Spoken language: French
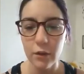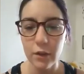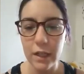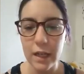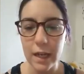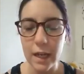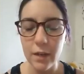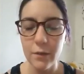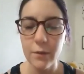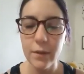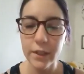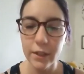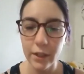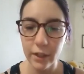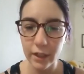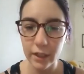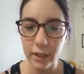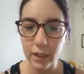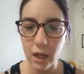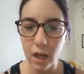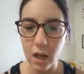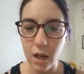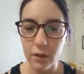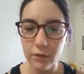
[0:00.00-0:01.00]
Il est
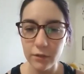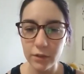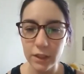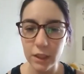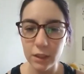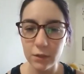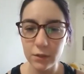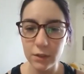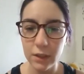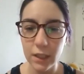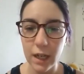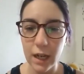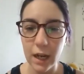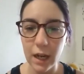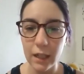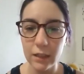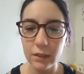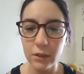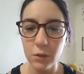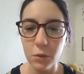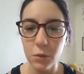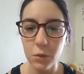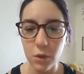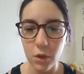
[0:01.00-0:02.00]
8h15, vous écoutez la
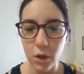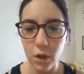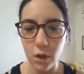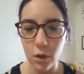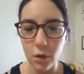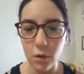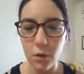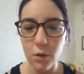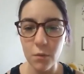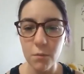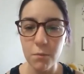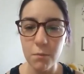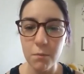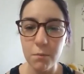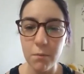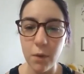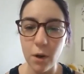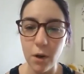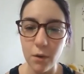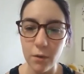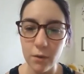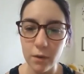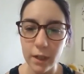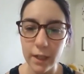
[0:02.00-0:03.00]
radio Colon,
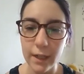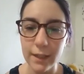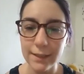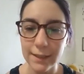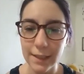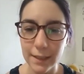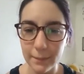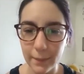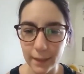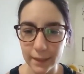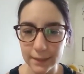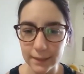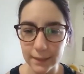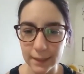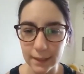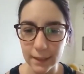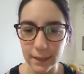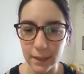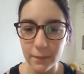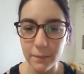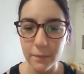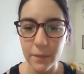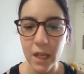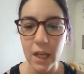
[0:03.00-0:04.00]
bon et
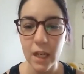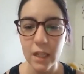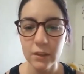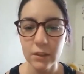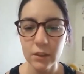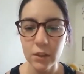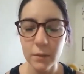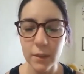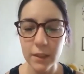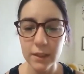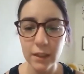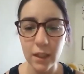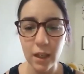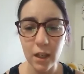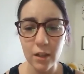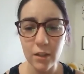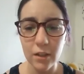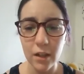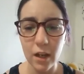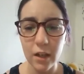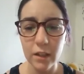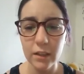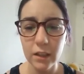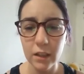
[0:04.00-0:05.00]
sympathique. Ce
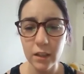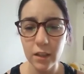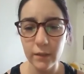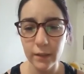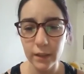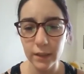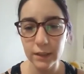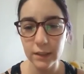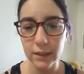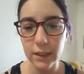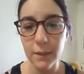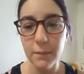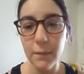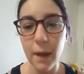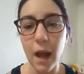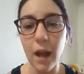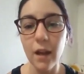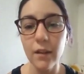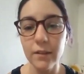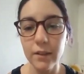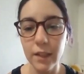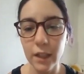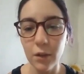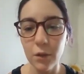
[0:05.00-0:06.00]
message a été commandité
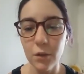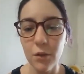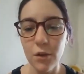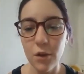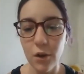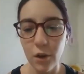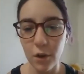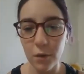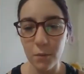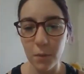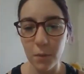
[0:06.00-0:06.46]
par Déroule le